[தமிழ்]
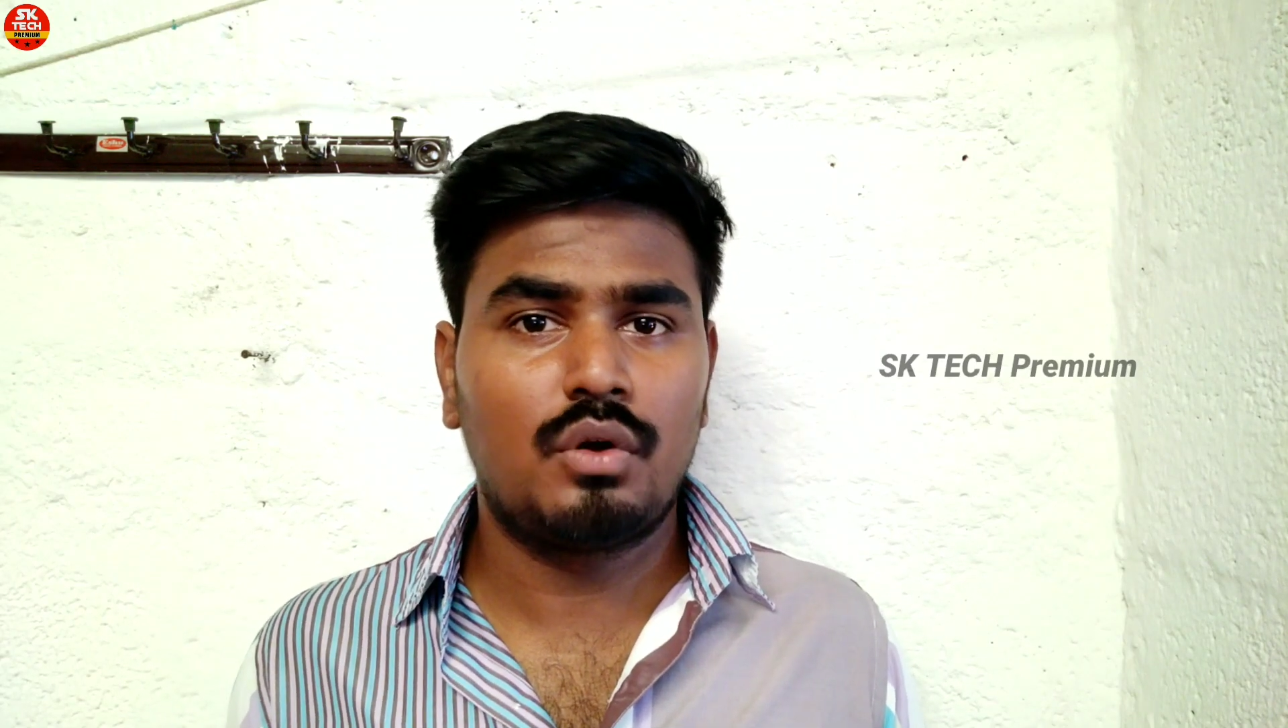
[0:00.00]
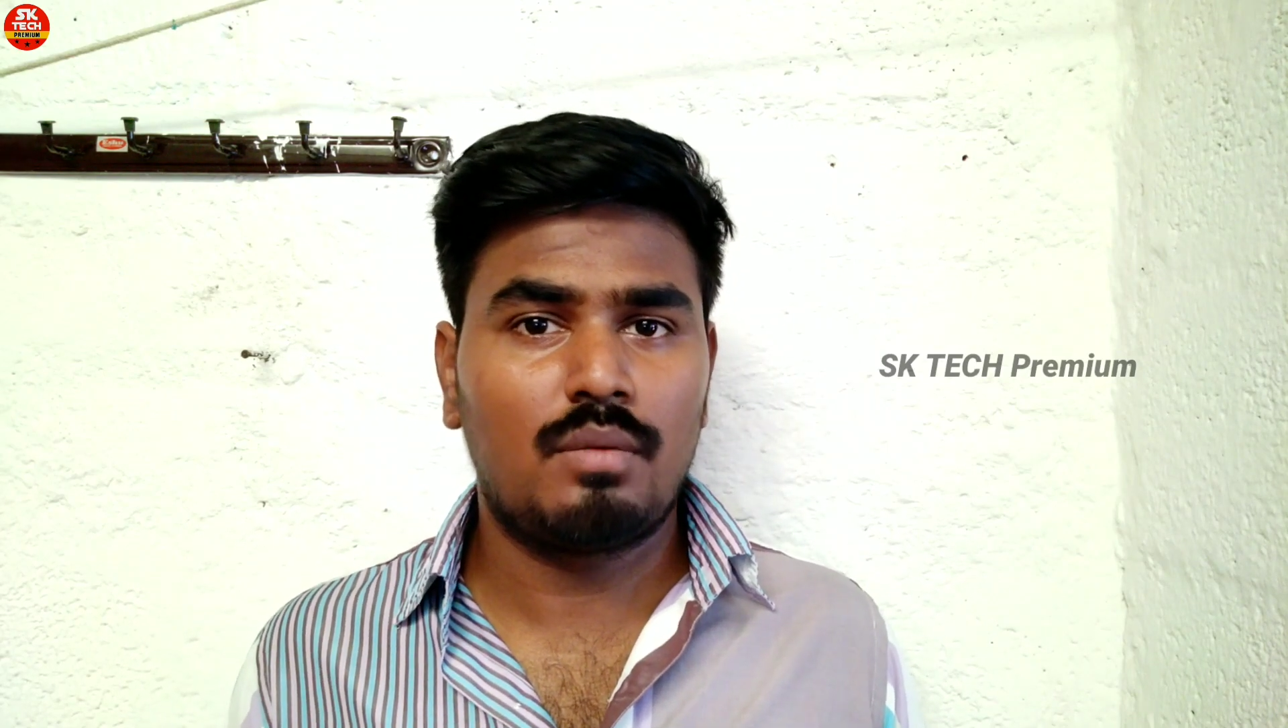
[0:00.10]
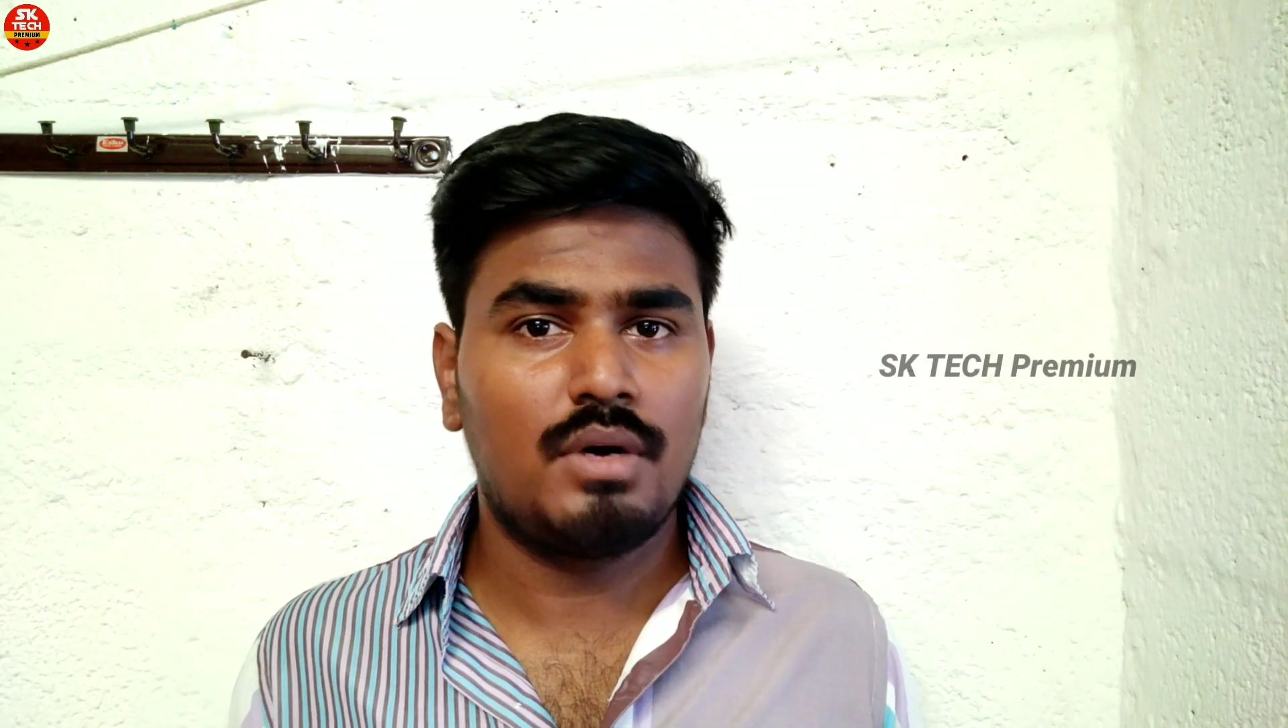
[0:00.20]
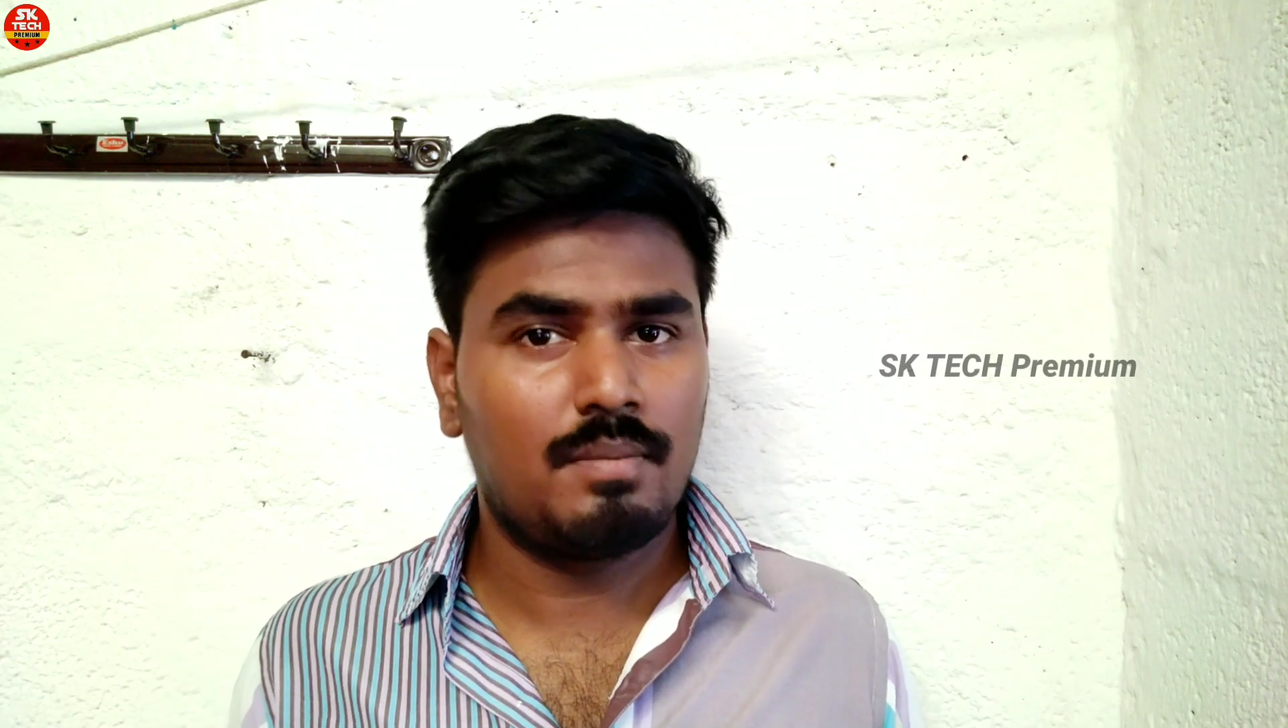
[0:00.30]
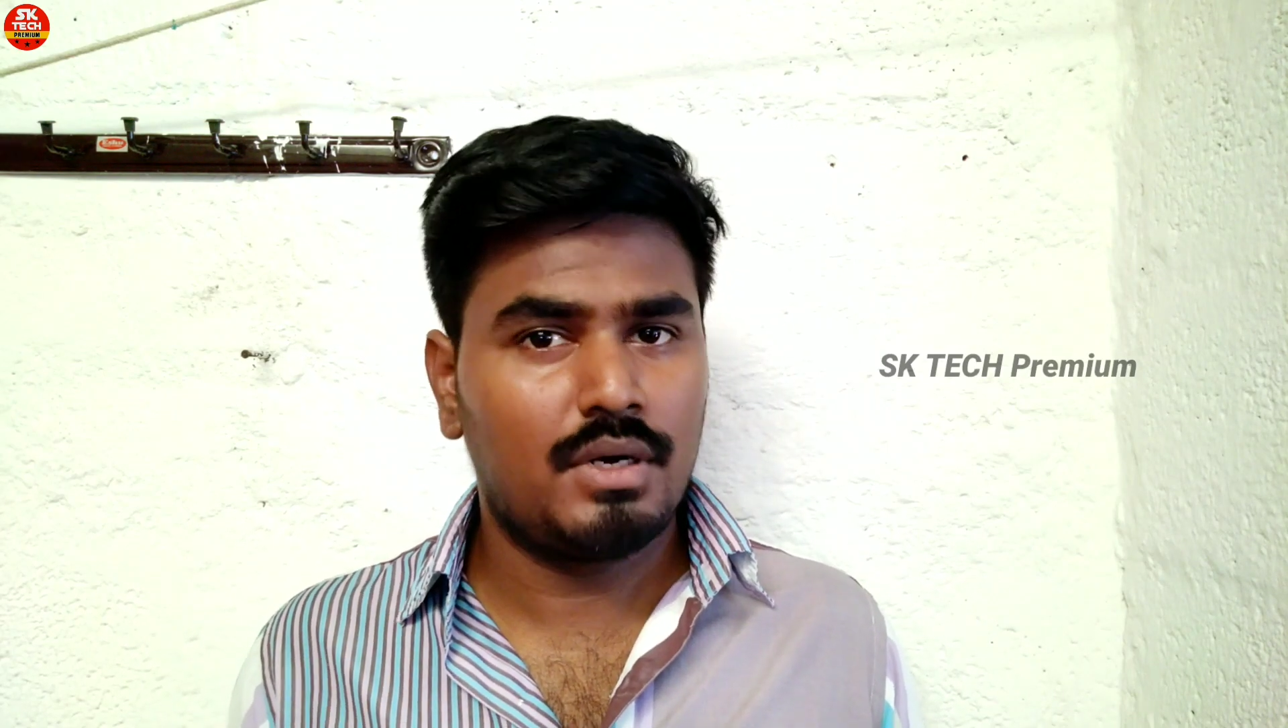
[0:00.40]

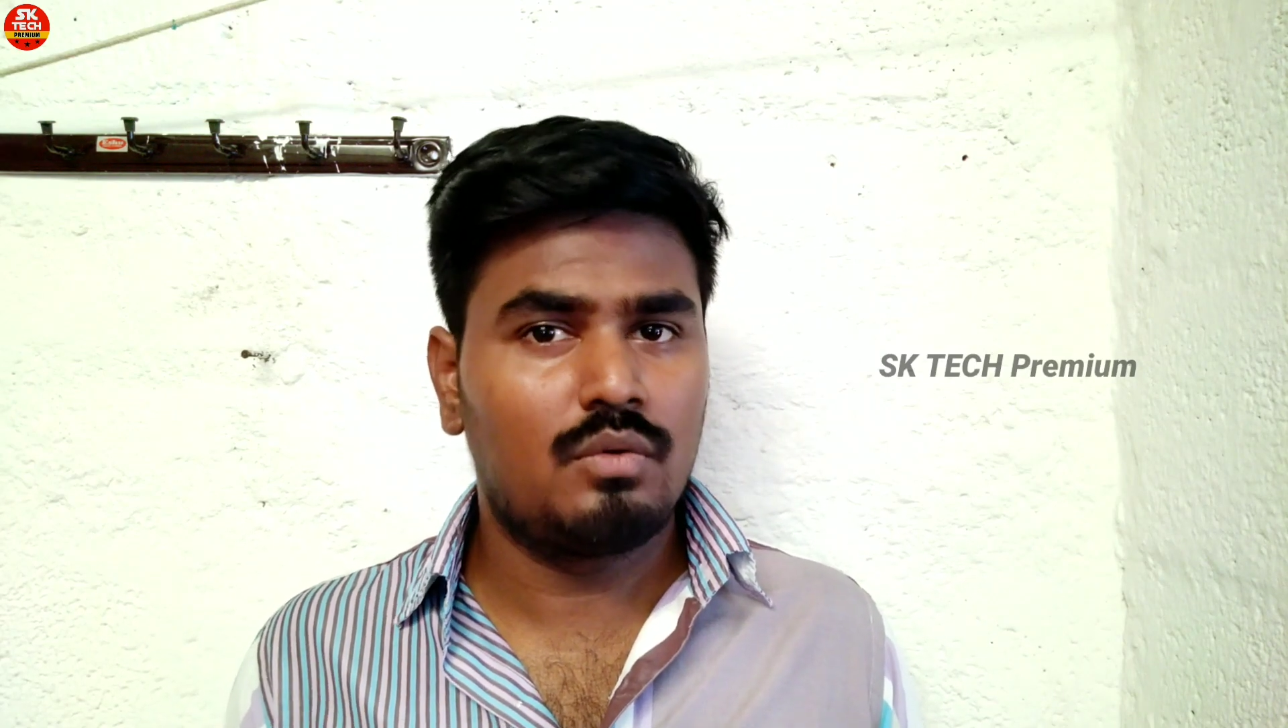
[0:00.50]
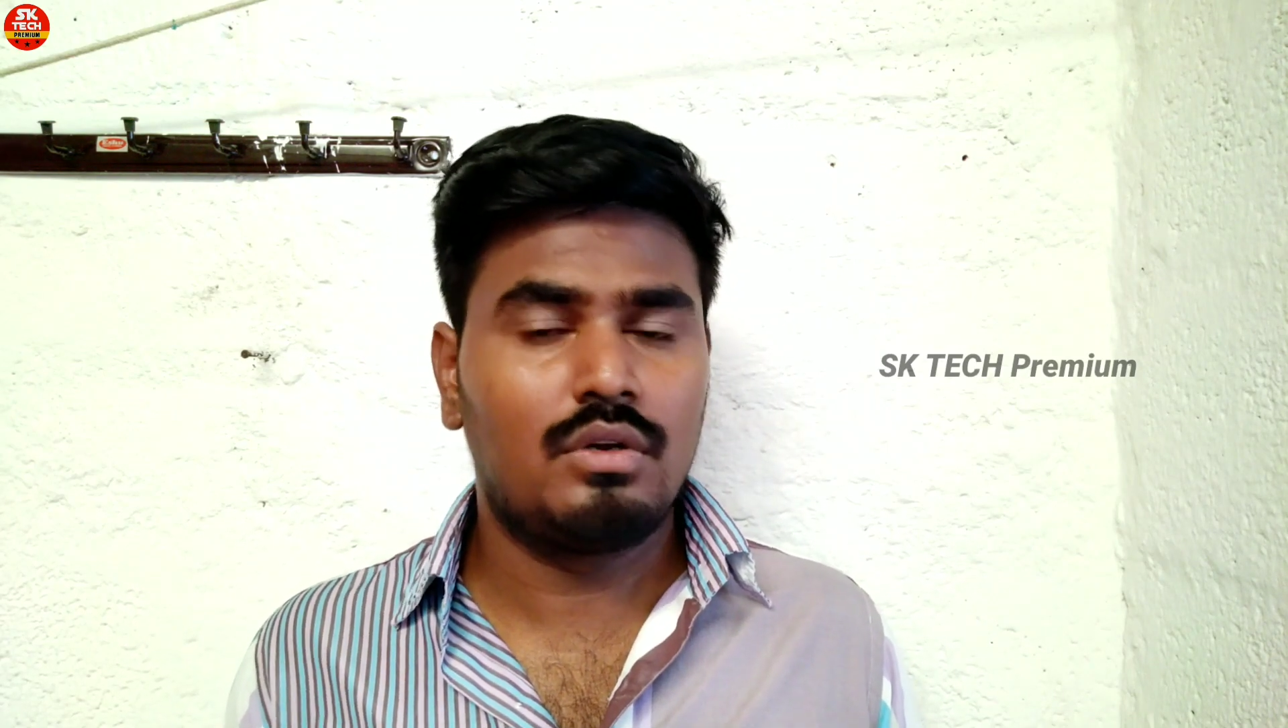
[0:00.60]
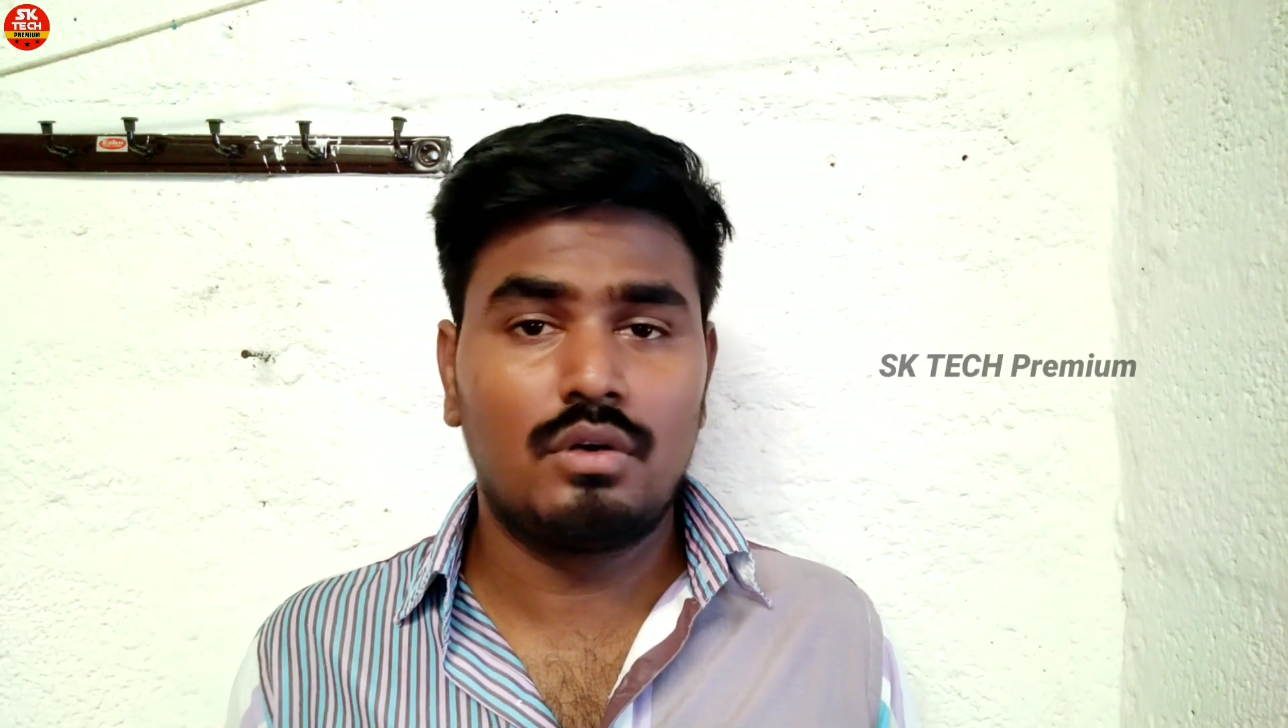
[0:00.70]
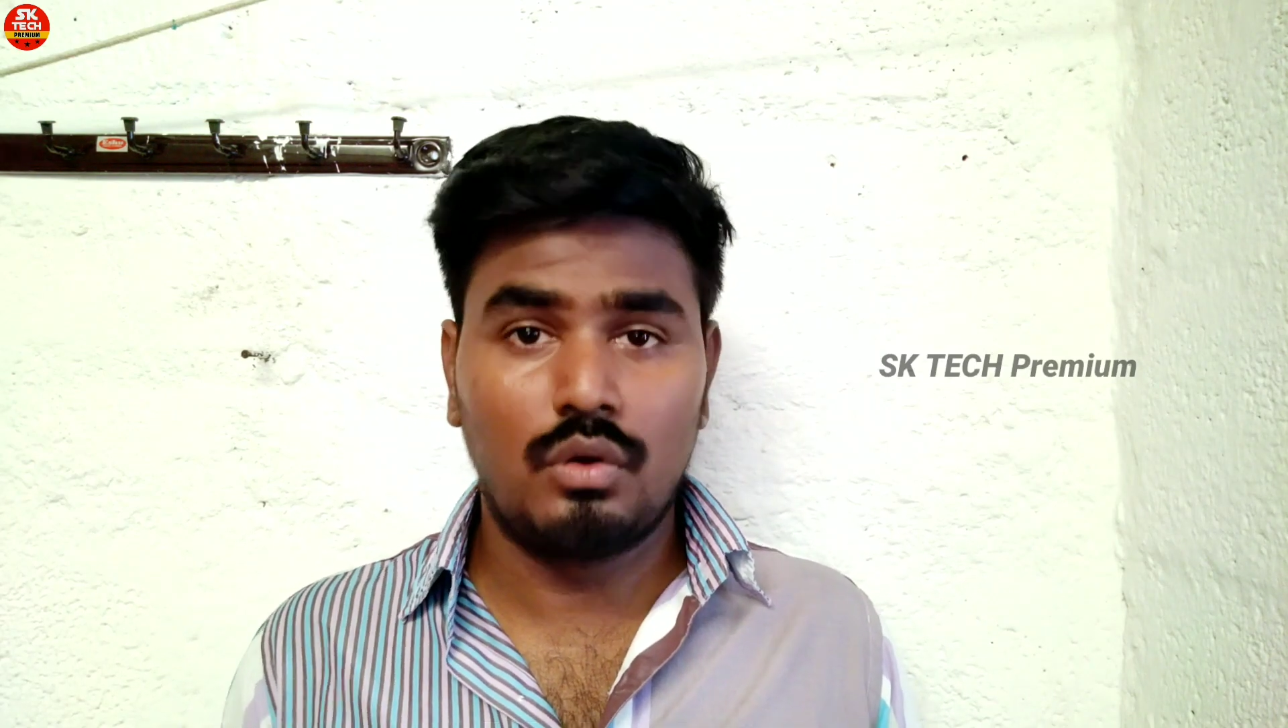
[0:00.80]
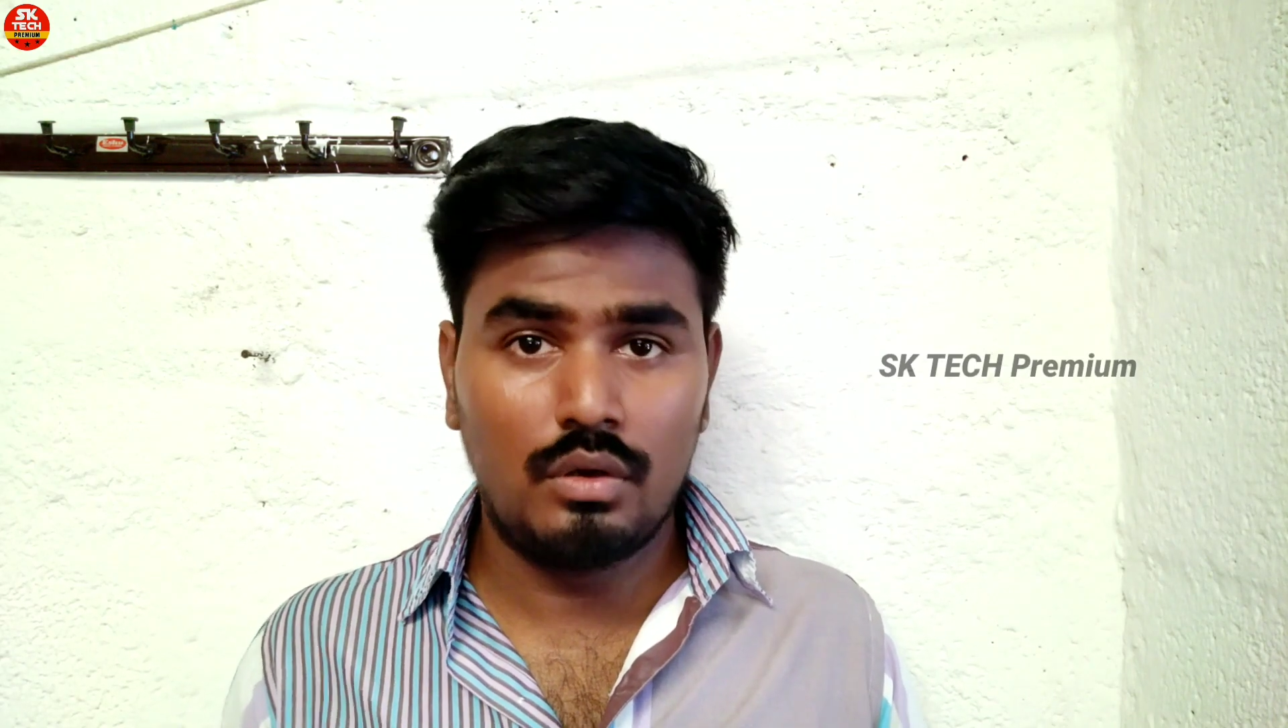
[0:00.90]
போடுறோமோ அப்போல்லாம் உங்களுக்கு